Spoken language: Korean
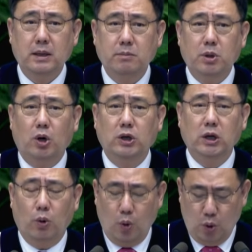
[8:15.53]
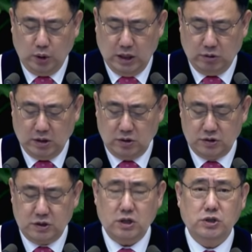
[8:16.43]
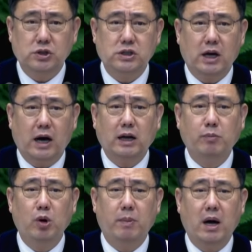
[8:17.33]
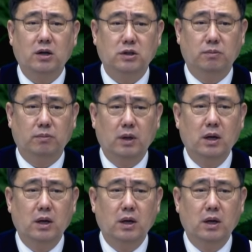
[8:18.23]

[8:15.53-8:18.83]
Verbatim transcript: 병이 오래된 것을 즉시 알아볼 만큼